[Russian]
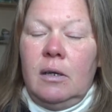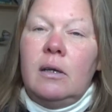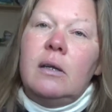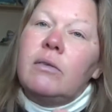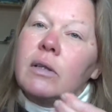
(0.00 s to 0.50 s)

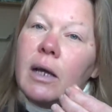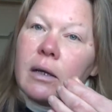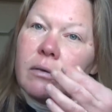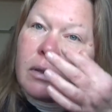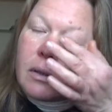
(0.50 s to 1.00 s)
И вот
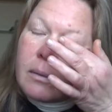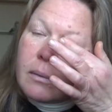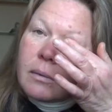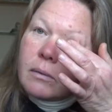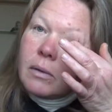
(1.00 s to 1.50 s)
так вот
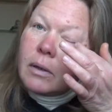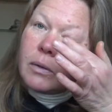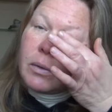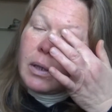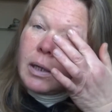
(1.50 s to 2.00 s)

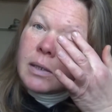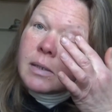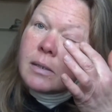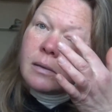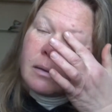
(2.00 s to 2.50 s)
вокруг
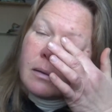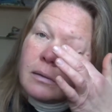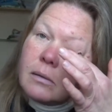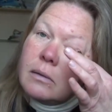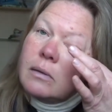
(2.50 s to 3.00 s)
глаз
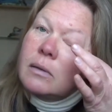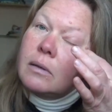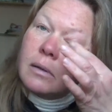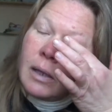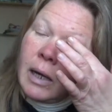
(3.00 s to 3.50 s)

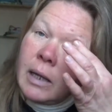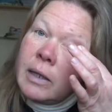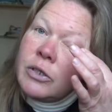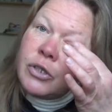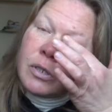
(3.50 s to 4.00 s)
на
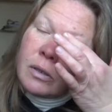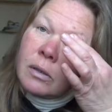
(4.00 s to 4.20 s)
ночь.